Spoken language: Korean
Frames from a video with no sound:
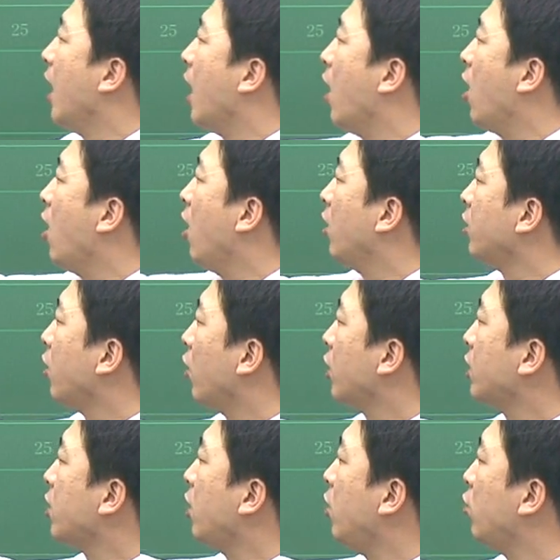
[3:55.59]
어,
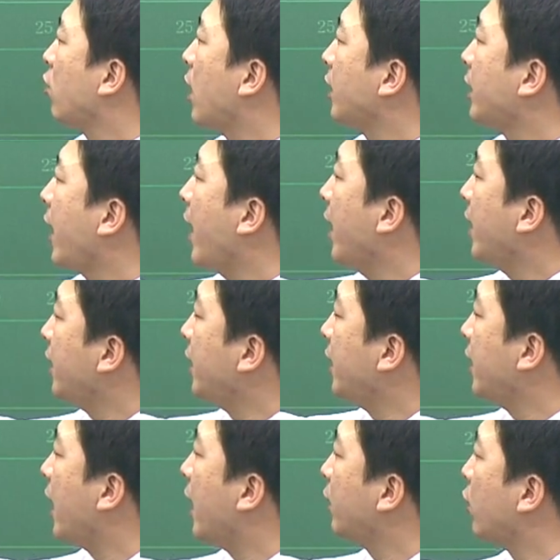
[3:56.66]
여기서 일로 갈 때
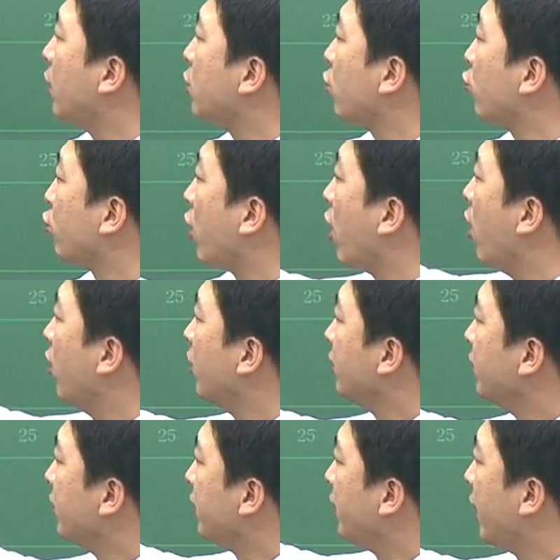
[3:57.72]
2가 더해졌고요.
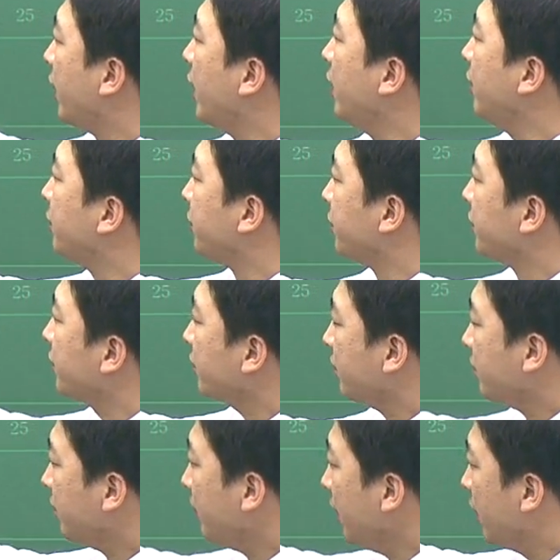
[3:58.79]
얘는
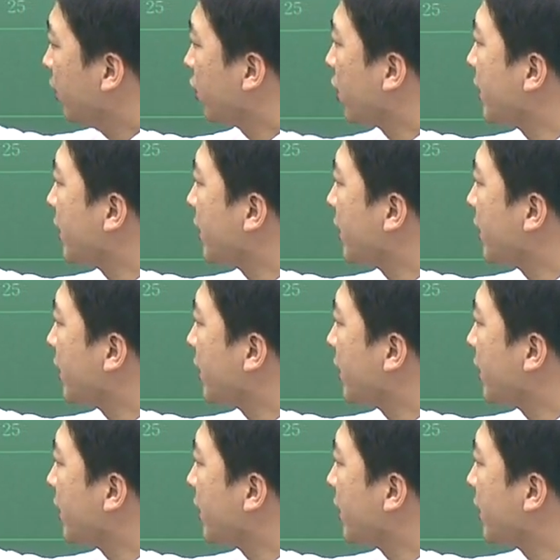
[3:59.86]
그렇죠.